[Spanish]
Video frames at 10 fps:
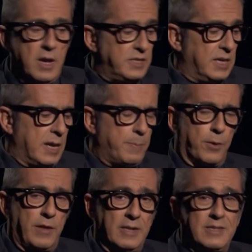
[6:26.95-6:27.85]
Si cae
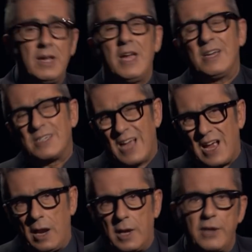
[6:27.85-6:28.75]
por delante,
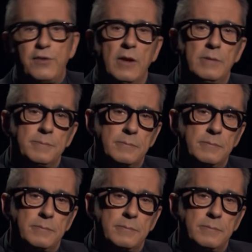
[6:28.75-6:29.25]
saca la caixa.